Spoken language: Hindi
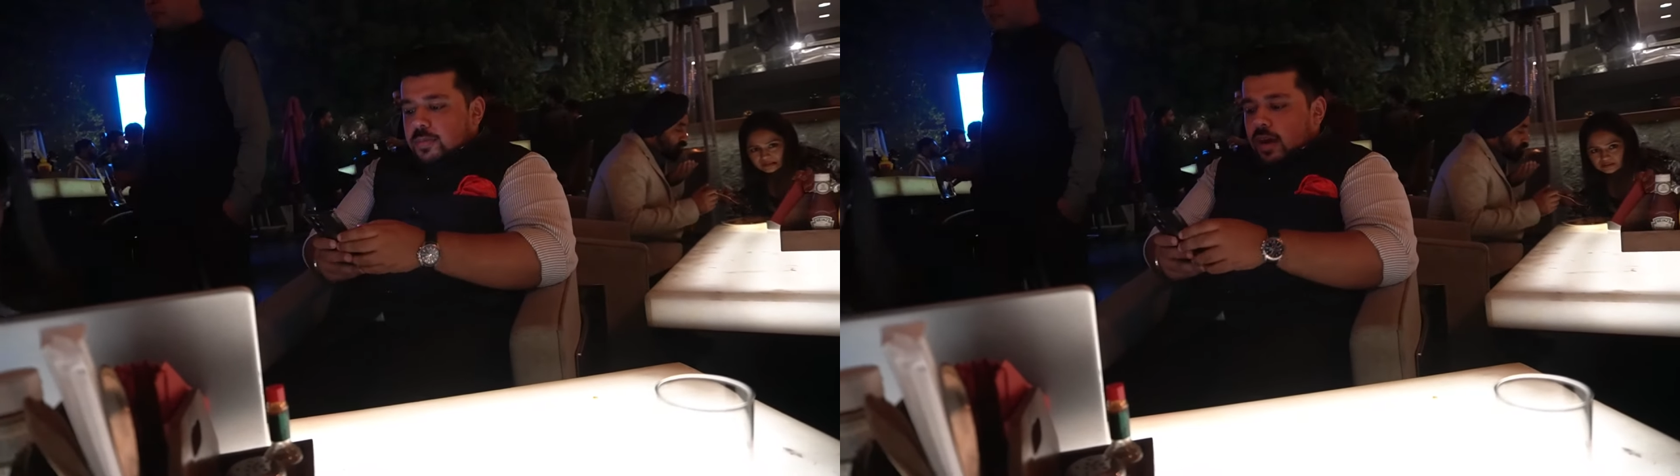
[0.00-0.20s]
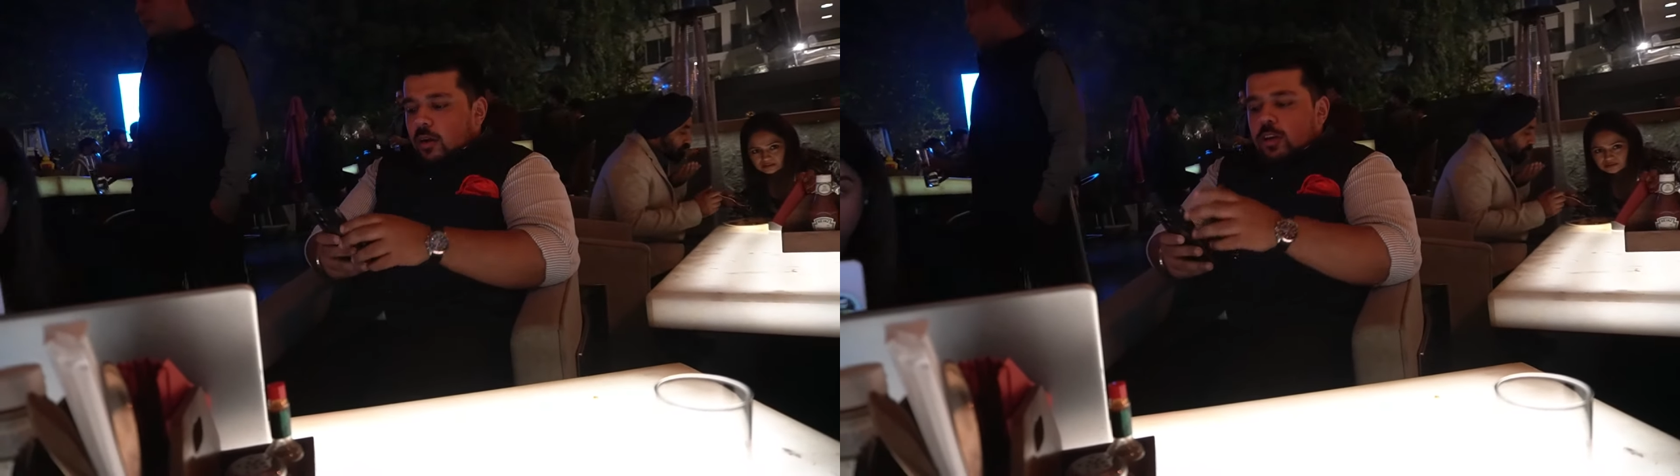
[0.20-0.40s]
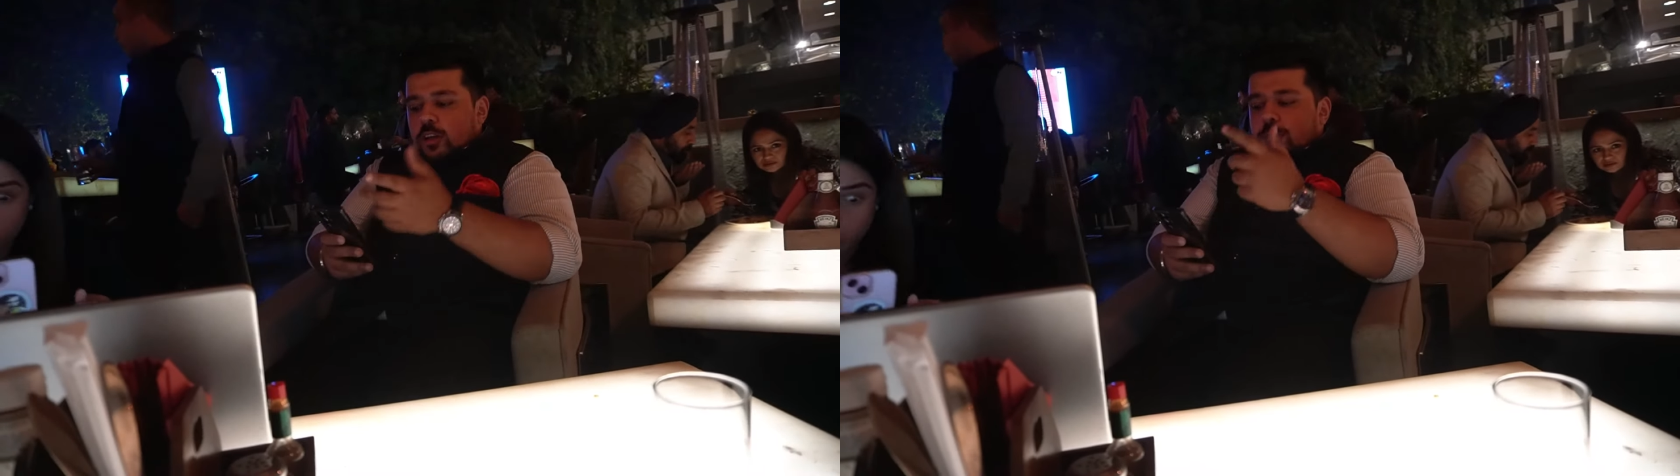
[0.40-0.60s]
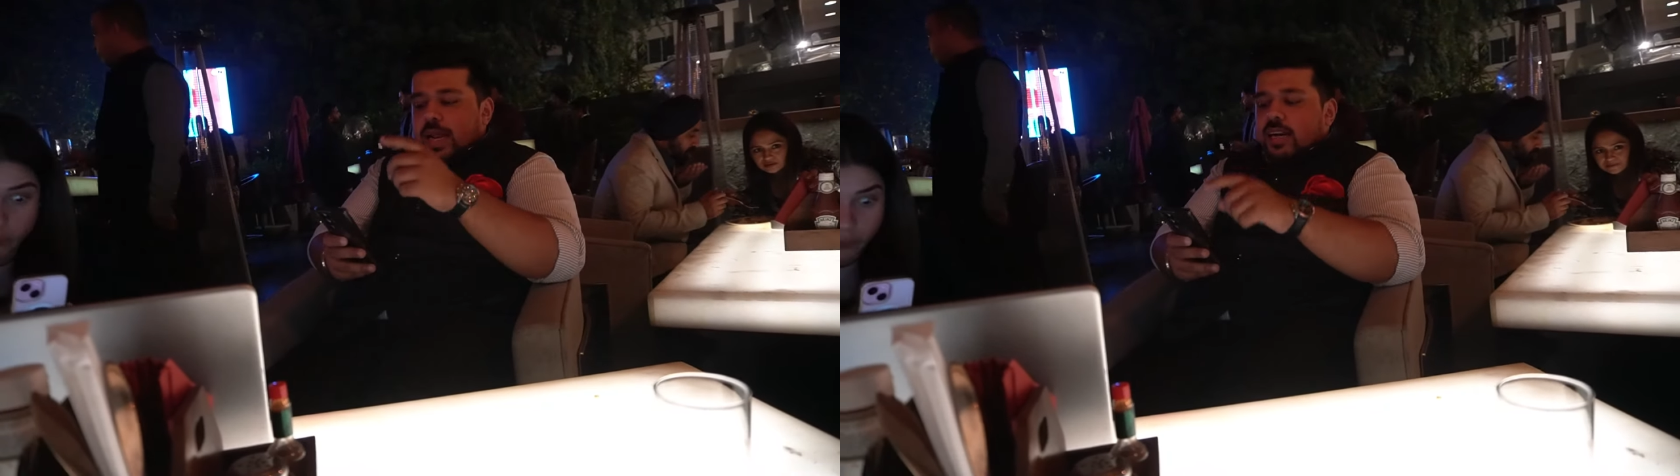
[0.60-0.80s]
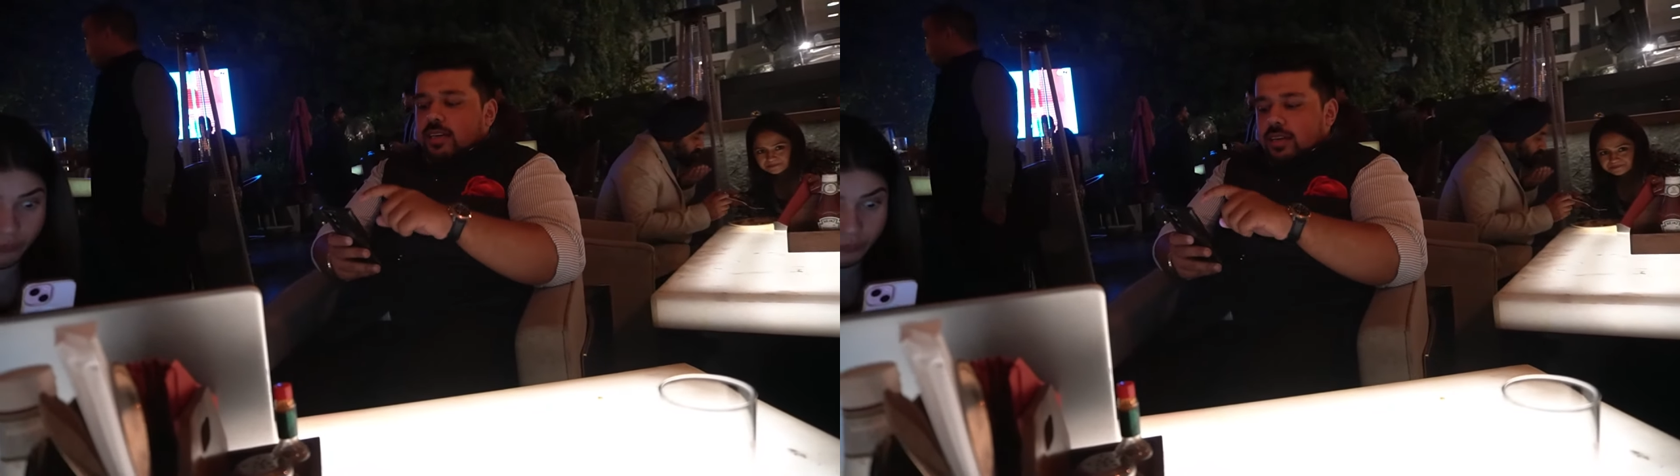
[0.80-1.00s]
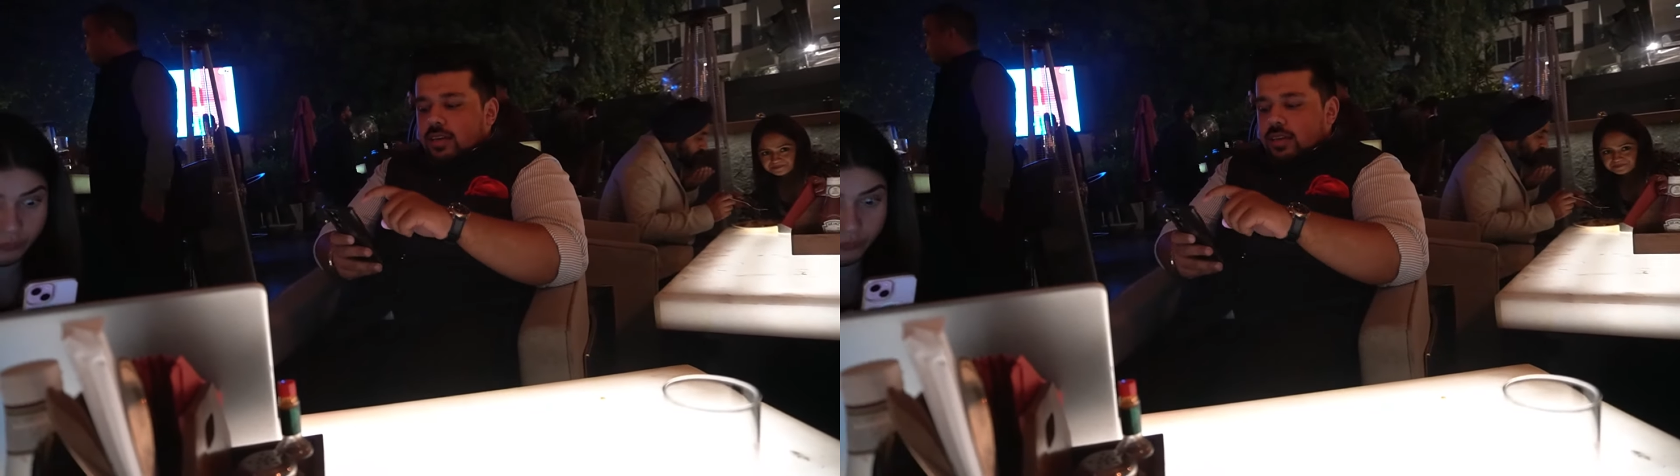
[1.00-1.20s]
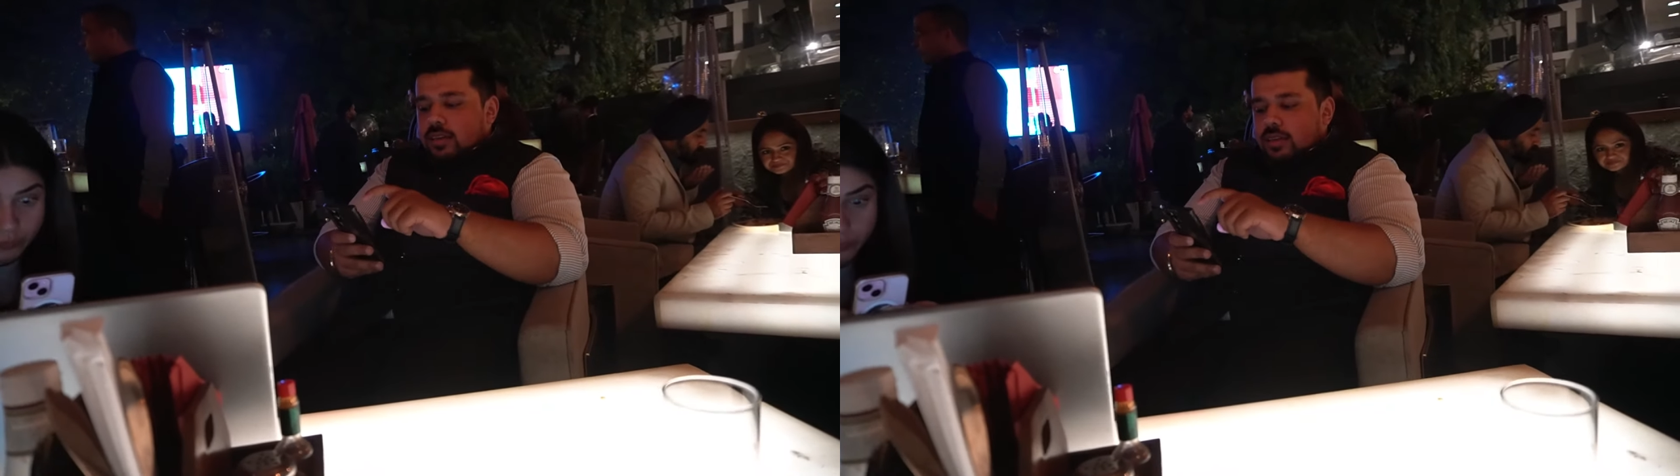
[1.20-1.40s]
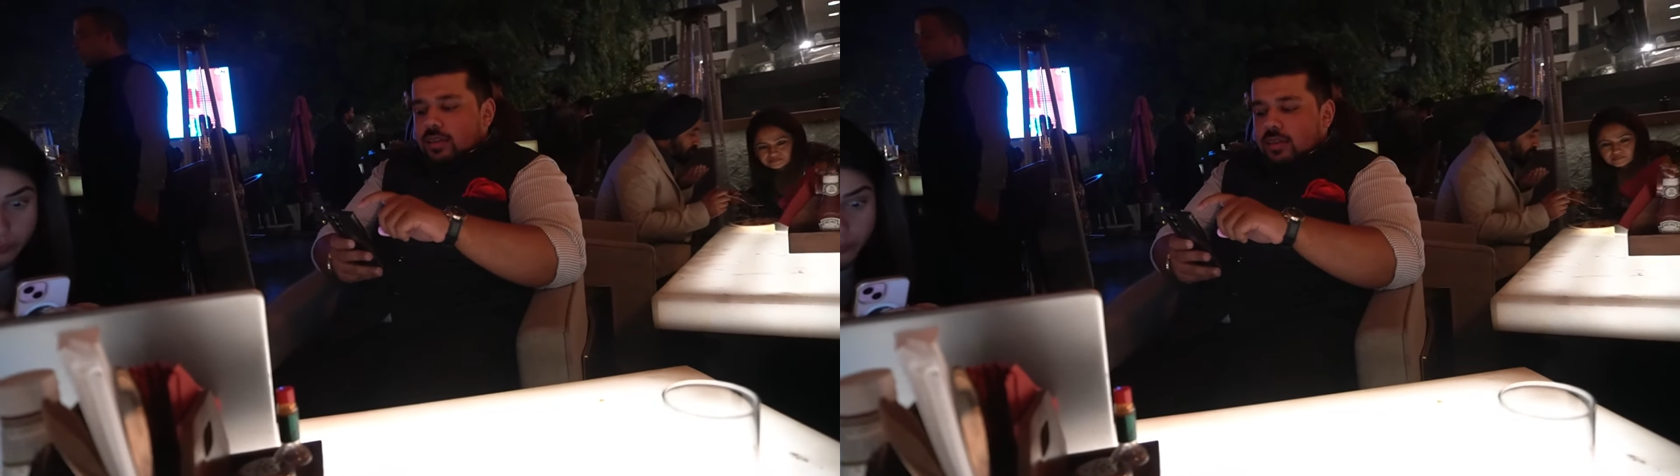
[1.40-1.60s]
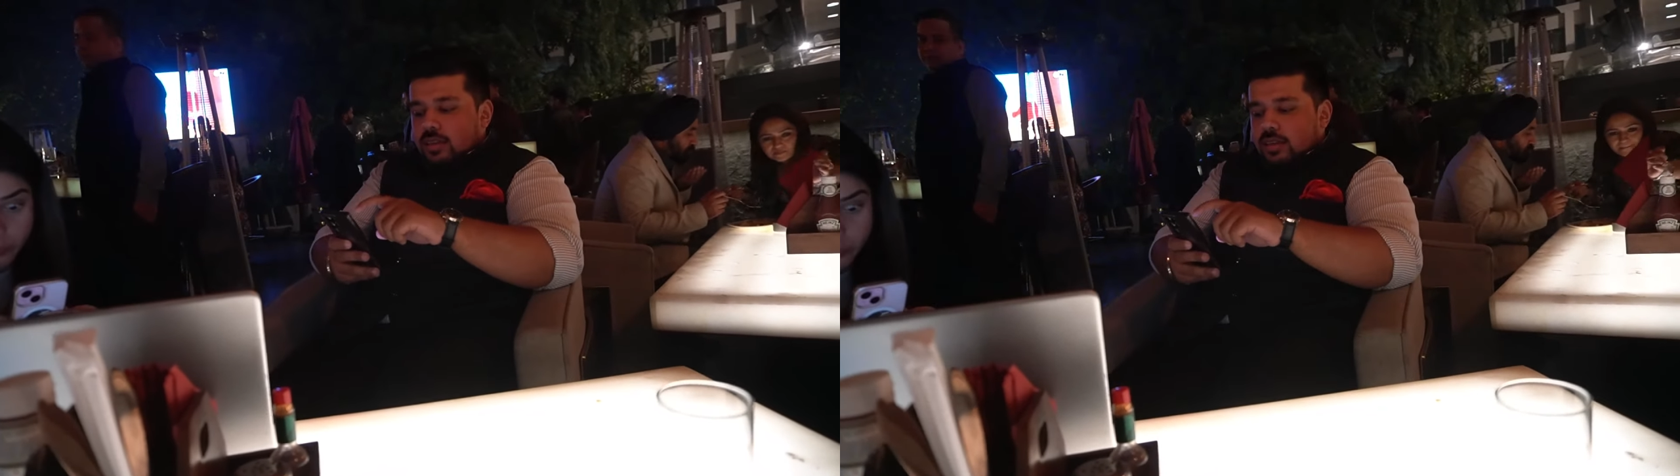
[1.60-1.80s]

हाउ डू स्पेल इट ओटीपी